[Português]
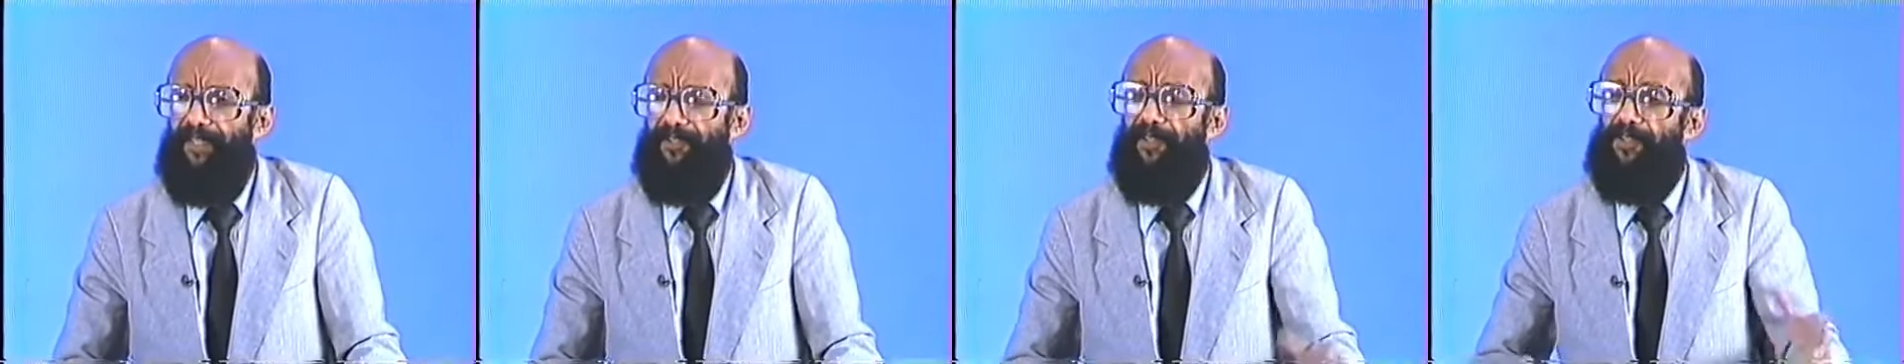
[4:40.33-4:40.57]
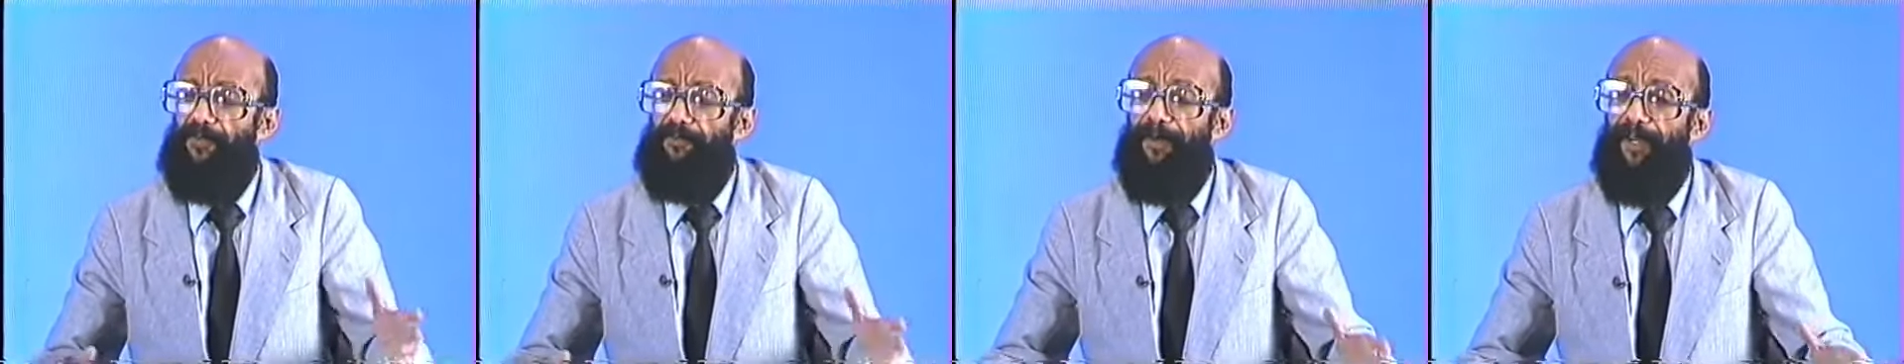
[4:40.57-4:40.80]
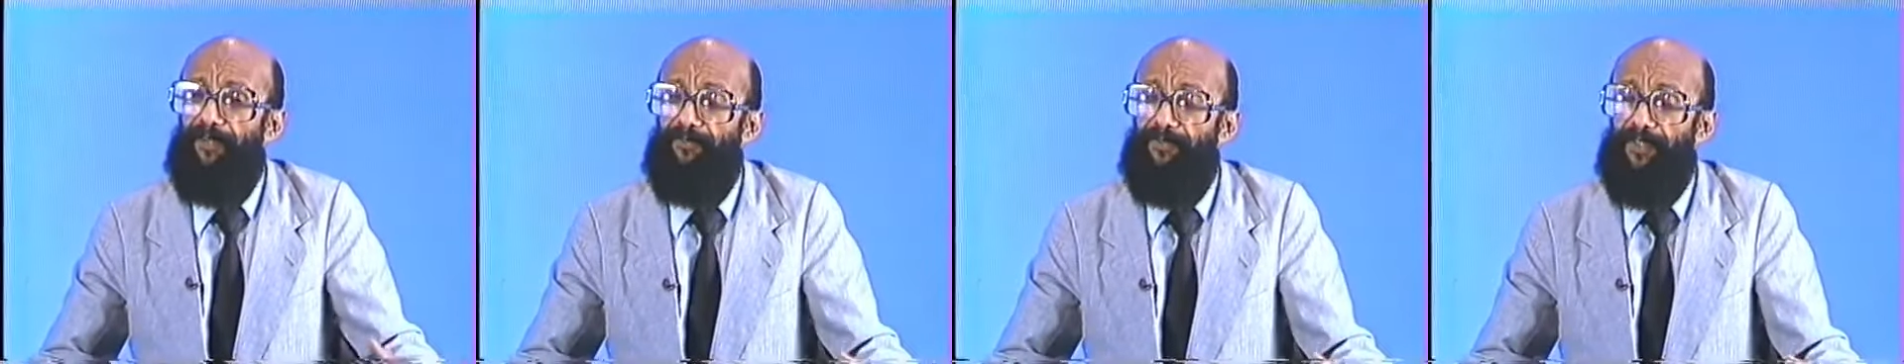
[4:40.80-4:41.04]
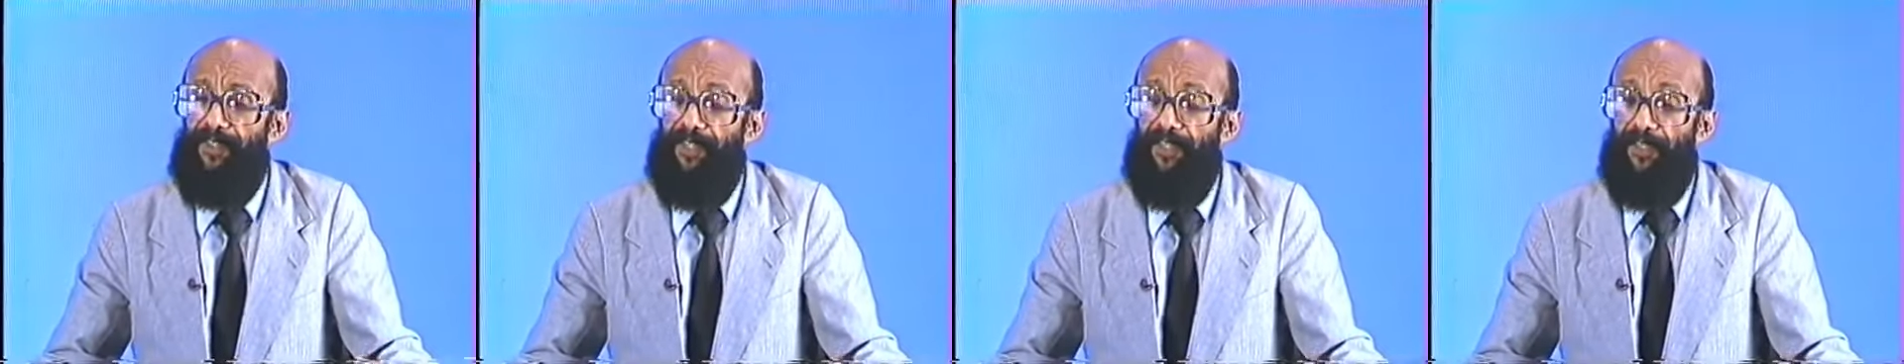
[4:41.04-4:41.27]
Nós
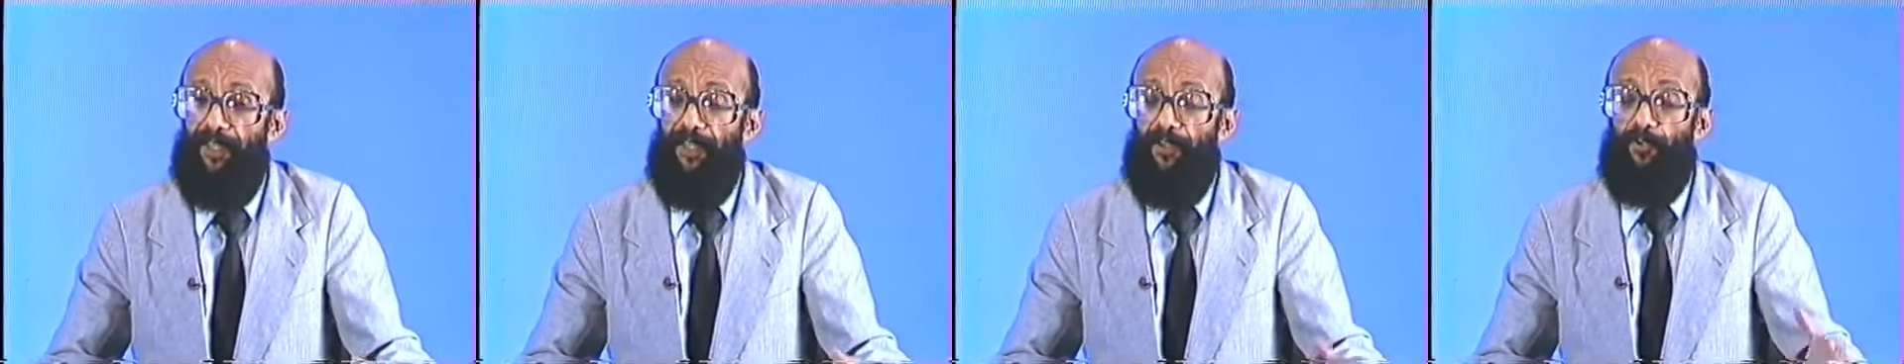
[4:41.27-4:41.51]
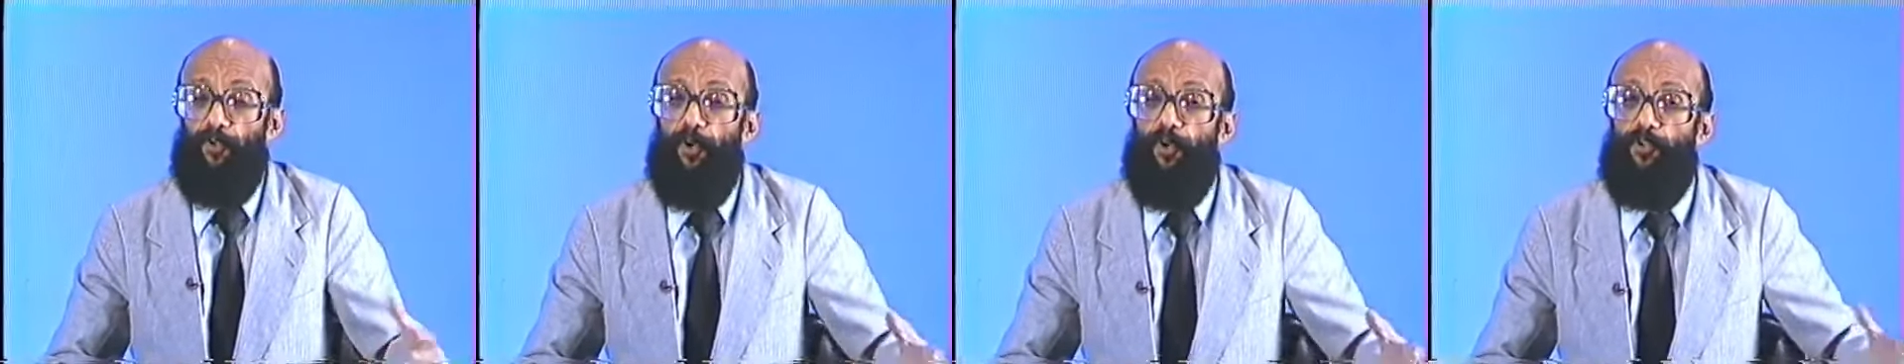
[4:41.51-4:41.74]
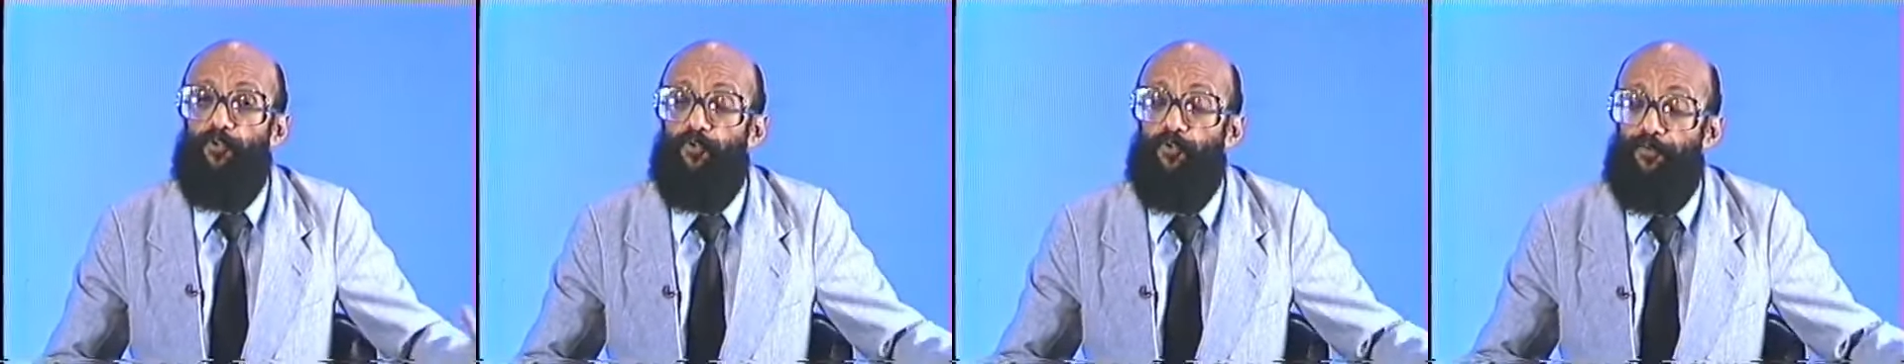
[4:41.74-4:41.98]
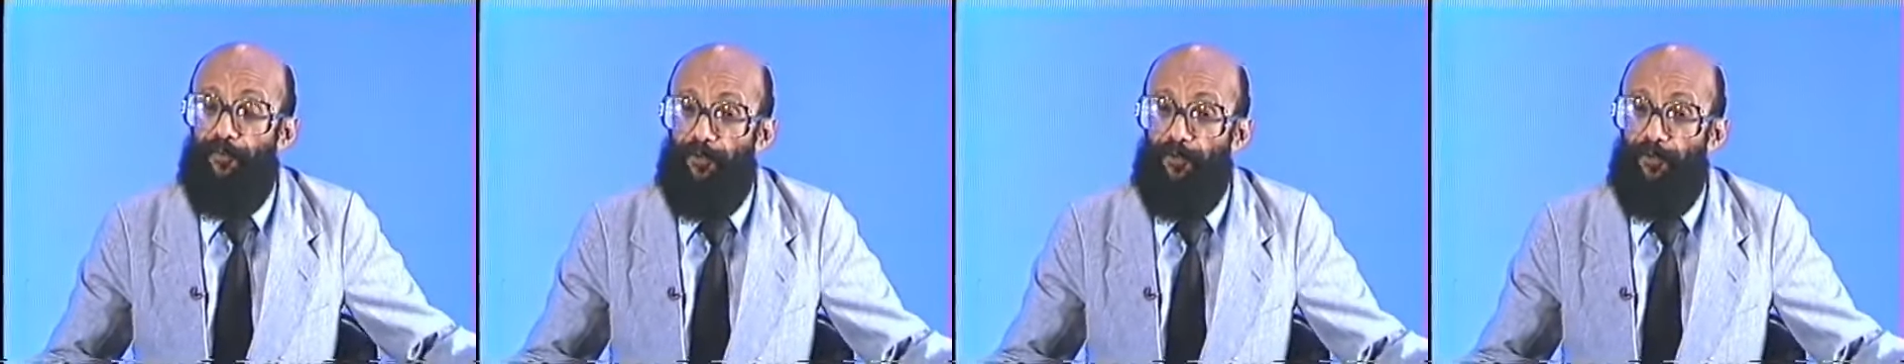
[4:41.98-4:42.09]
esperamos que todos os